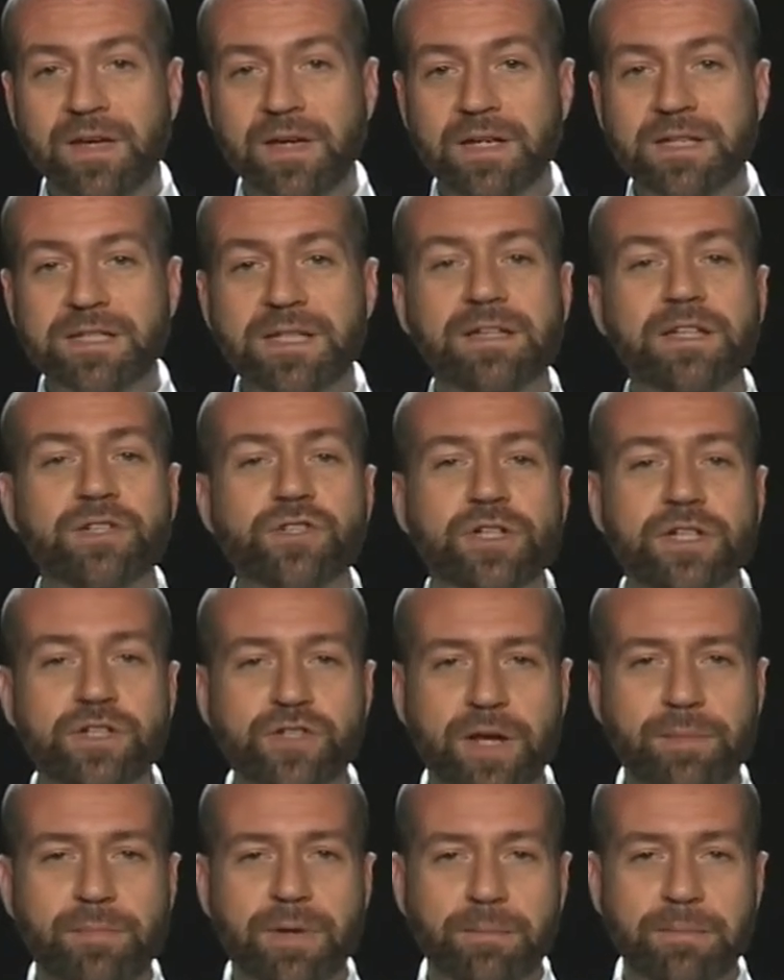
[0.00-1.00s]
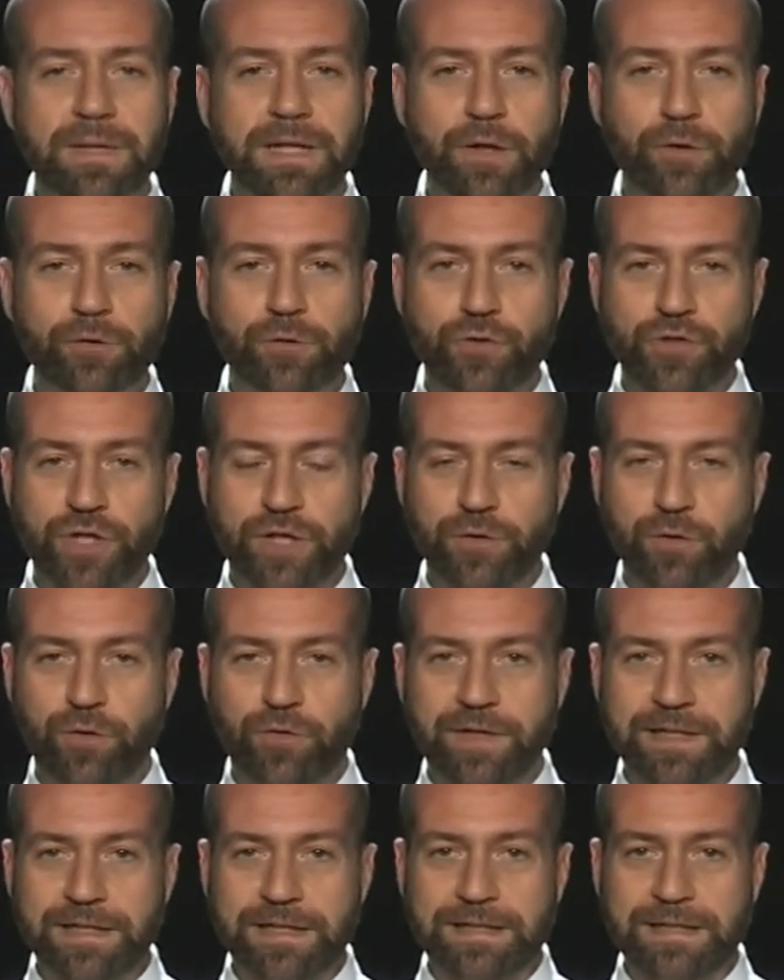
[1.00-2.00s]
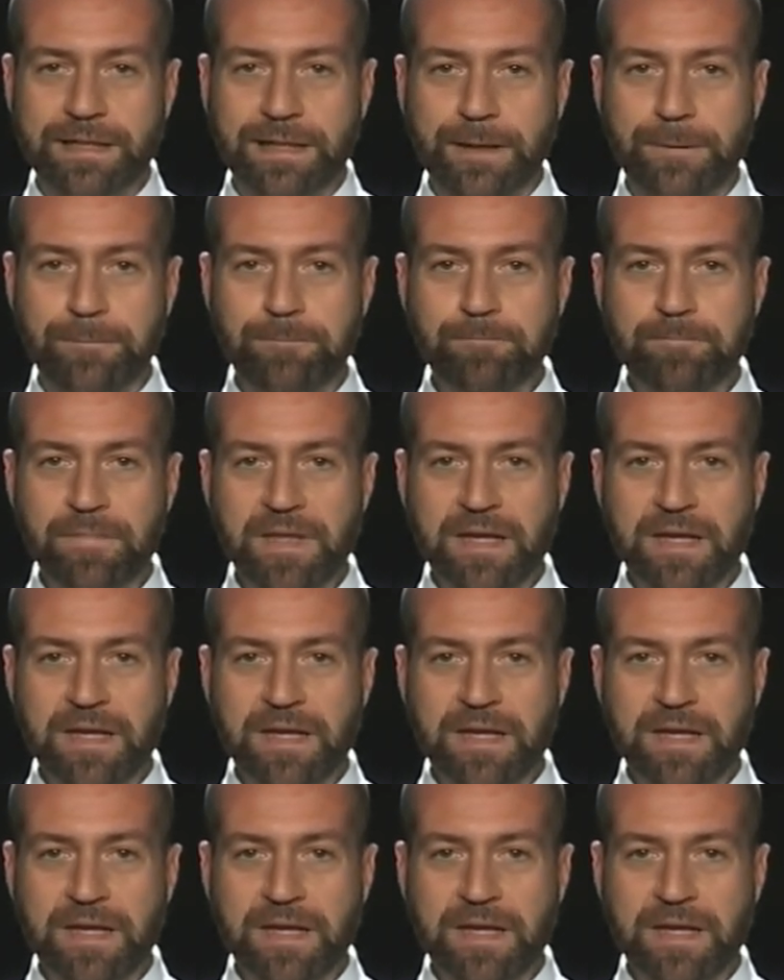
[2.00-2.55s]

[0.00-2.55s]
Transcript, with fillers: il 16 dicembre 1893.